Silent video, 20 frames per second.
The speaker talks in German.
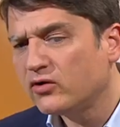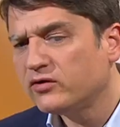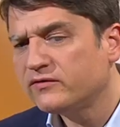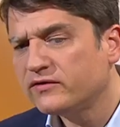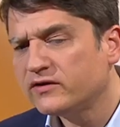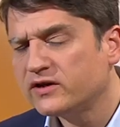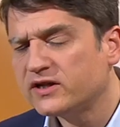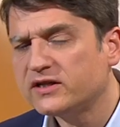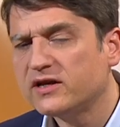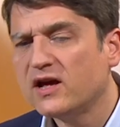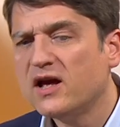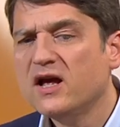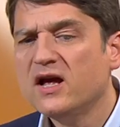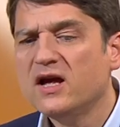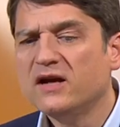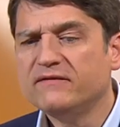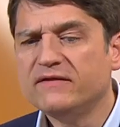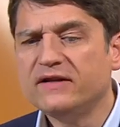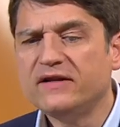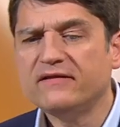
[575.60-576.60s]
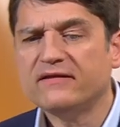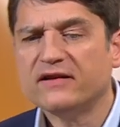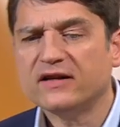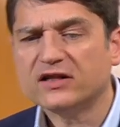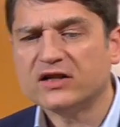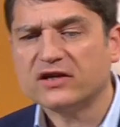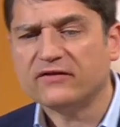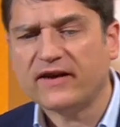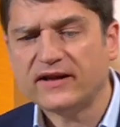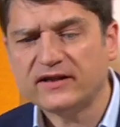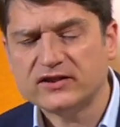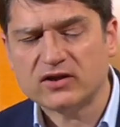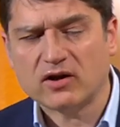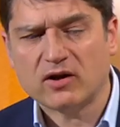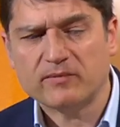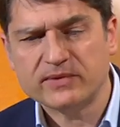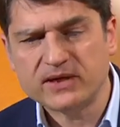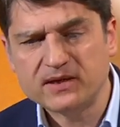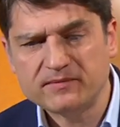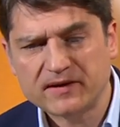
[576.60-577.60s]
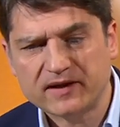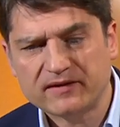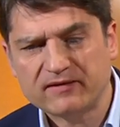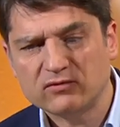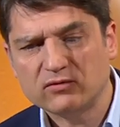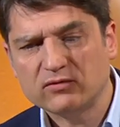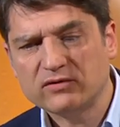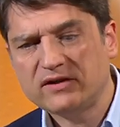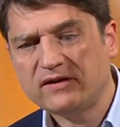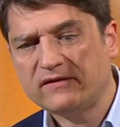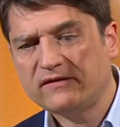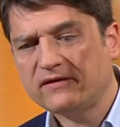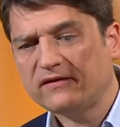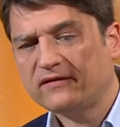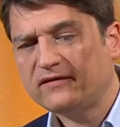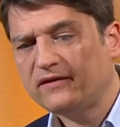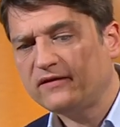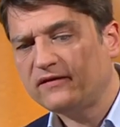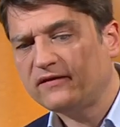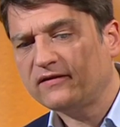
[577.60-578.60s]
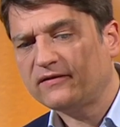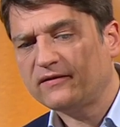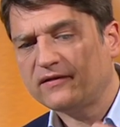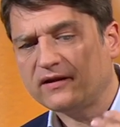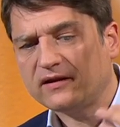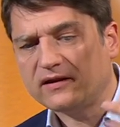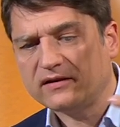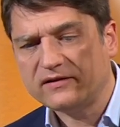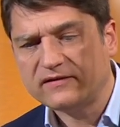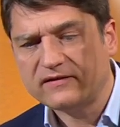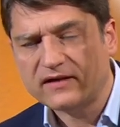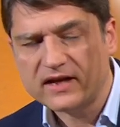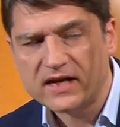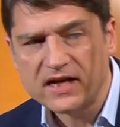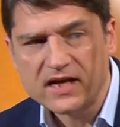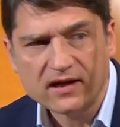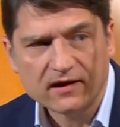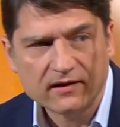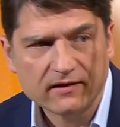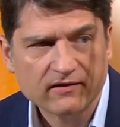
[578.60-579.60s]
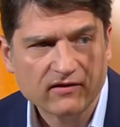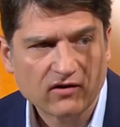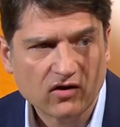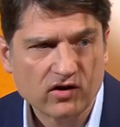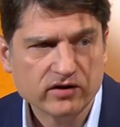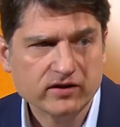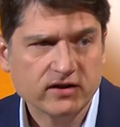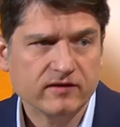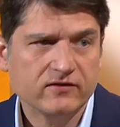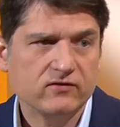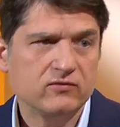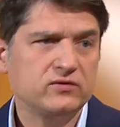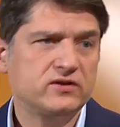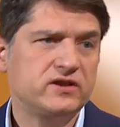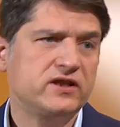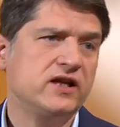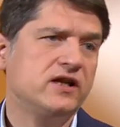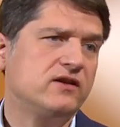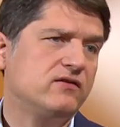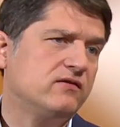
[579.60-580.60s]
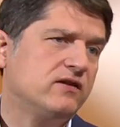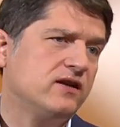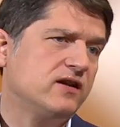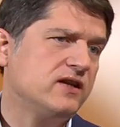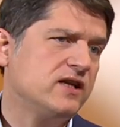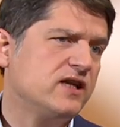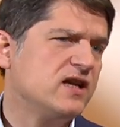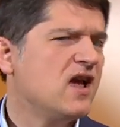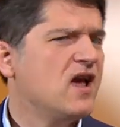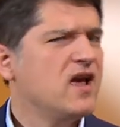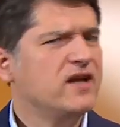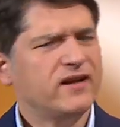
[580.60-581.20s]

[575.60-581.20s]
unwürdig wie dieser Quatsch, ob ihm jetzt nun dieses, dieses, äh, dieser Ehrensold dazusteht oder nicht.